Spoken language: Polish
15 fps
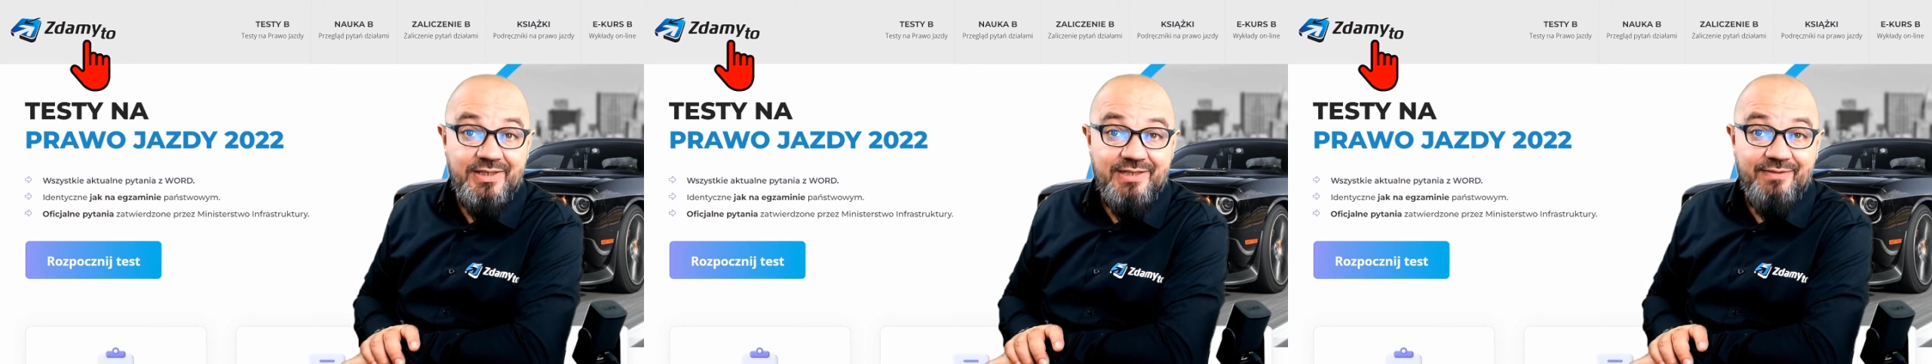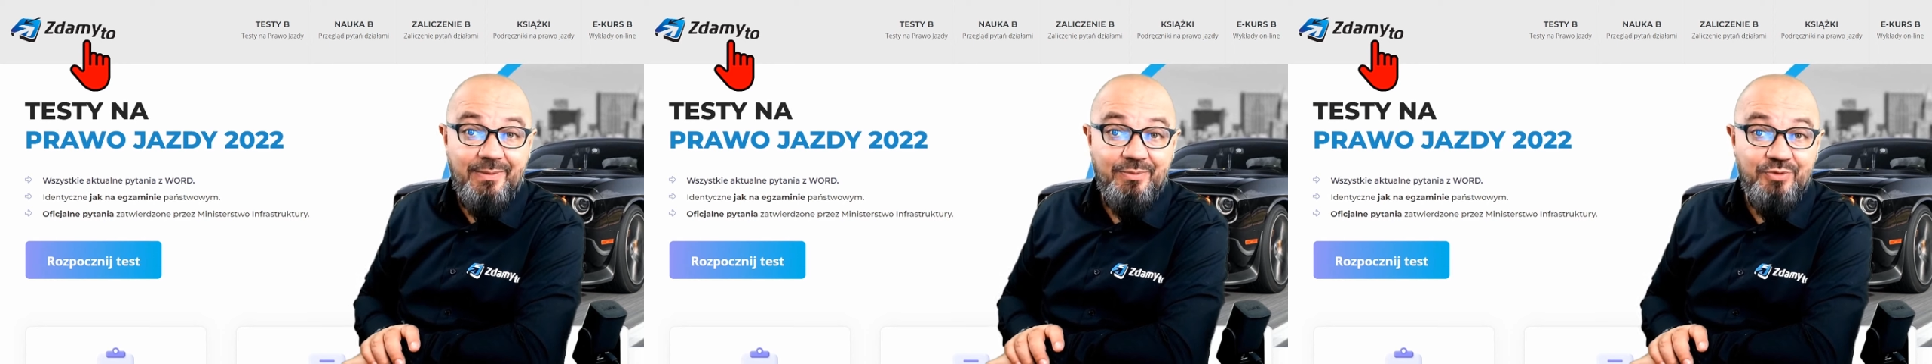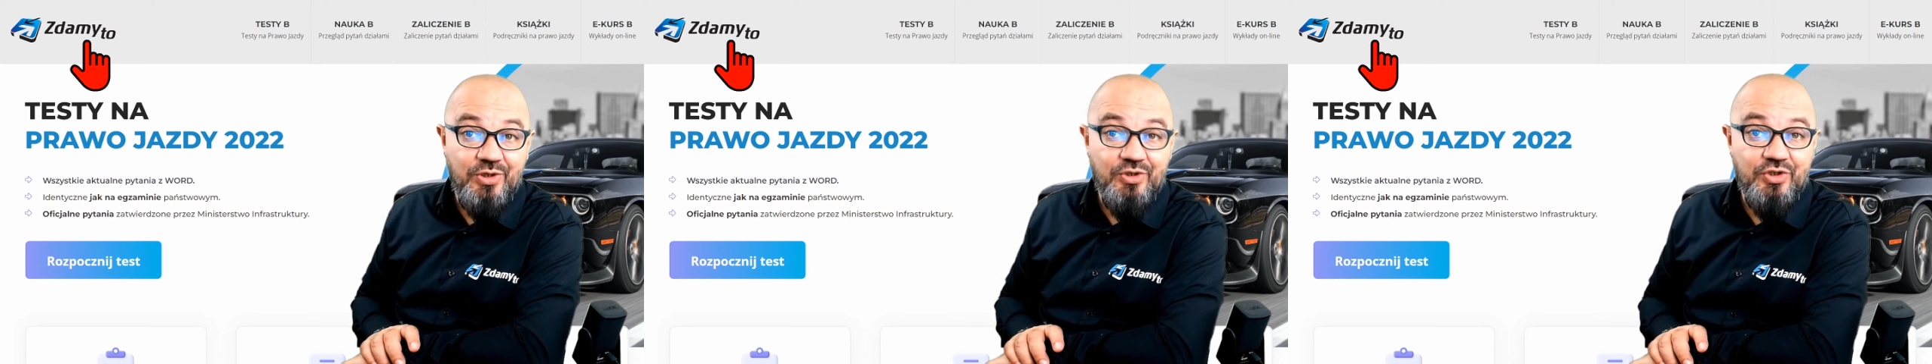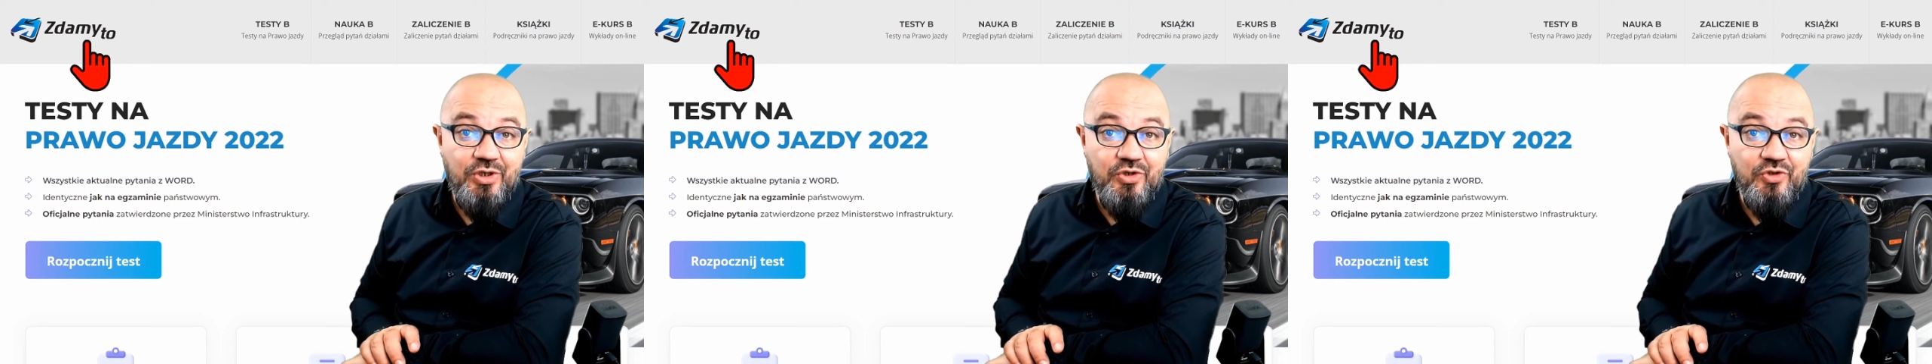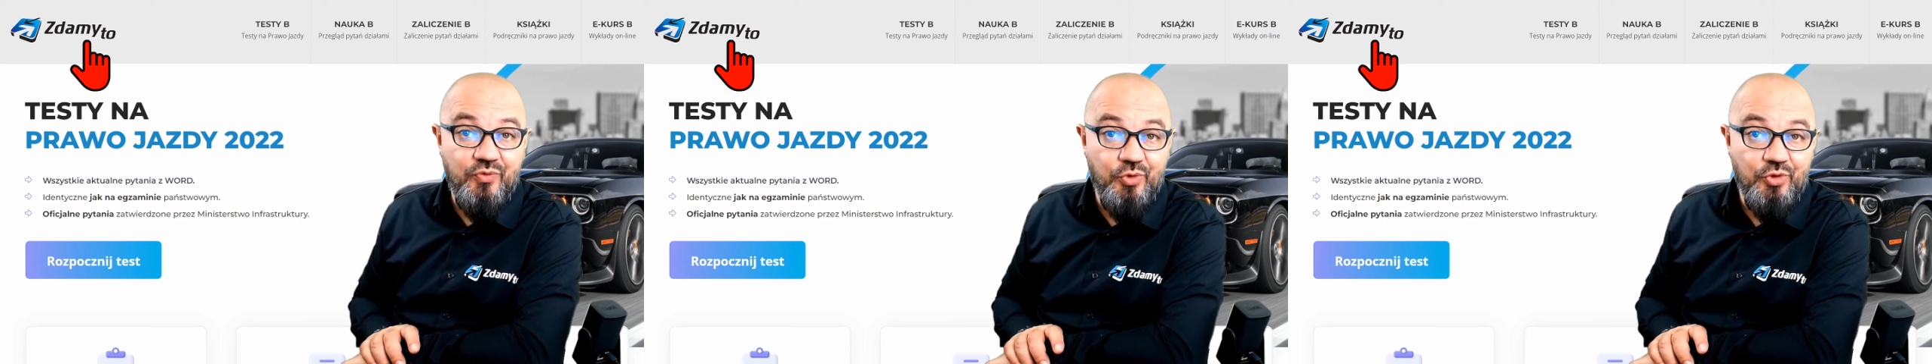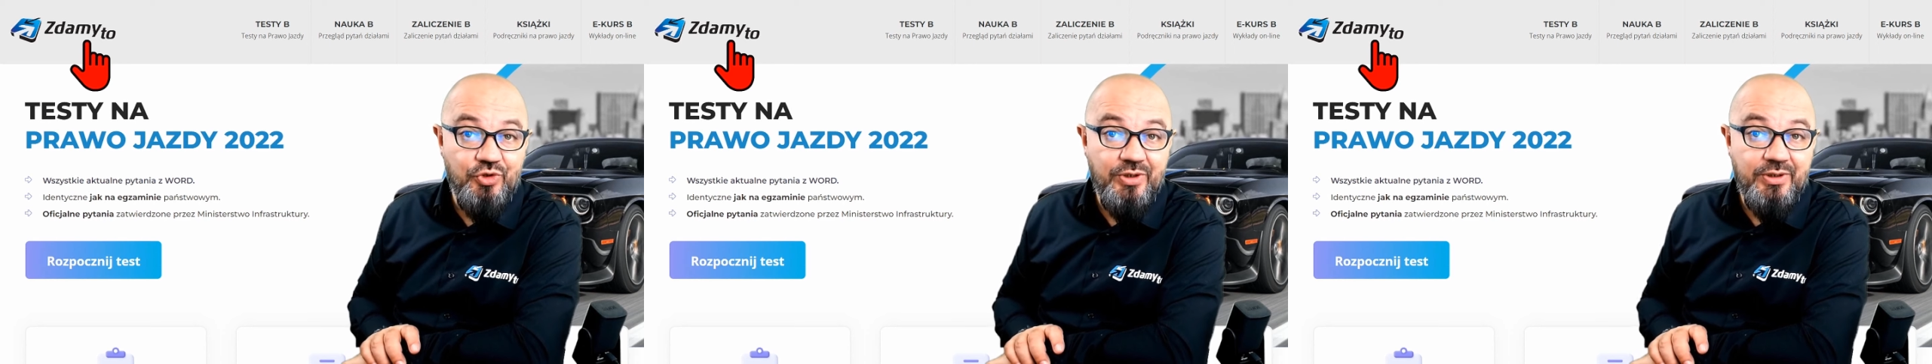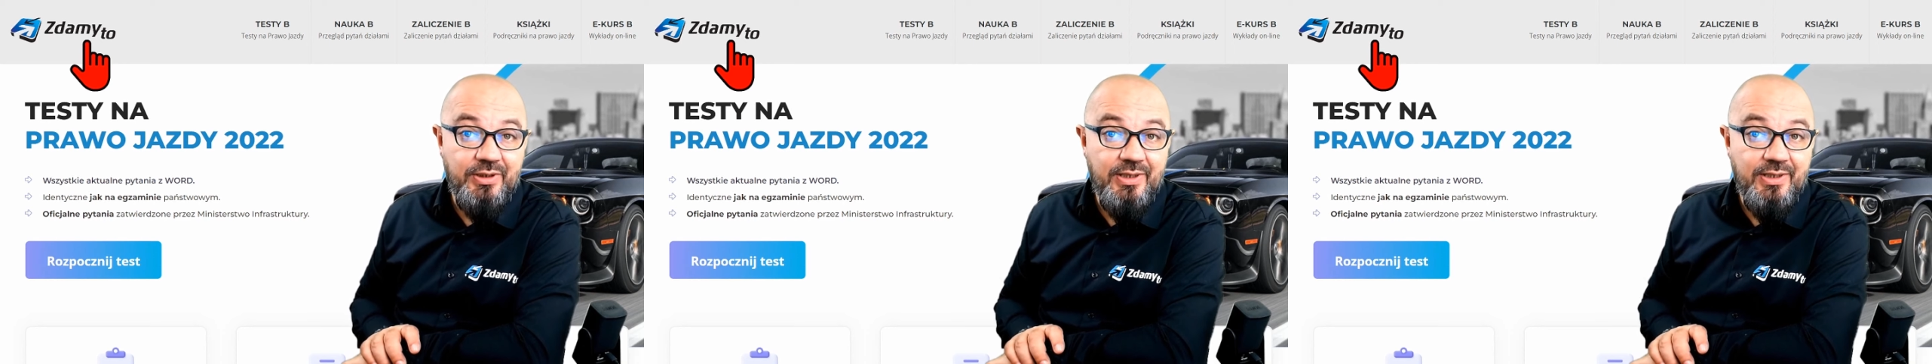nazywam się Grzegorz Wójcik i